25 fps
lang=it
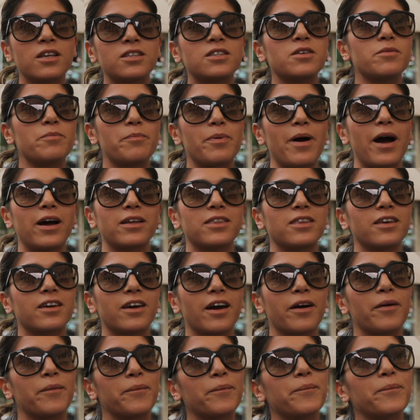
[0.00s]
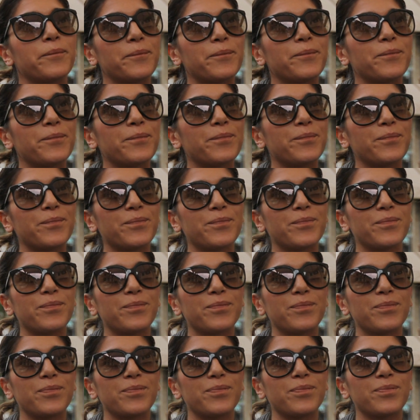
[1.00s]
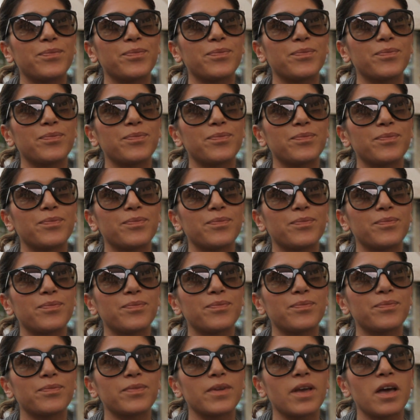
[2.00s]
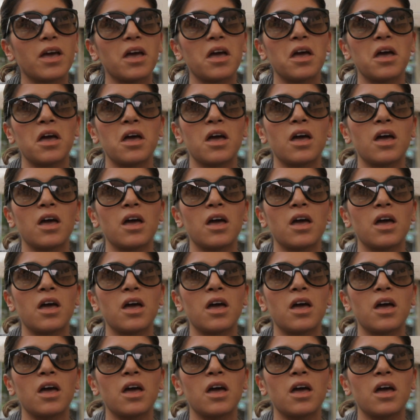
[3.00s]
simpatica. In quanti erano circa?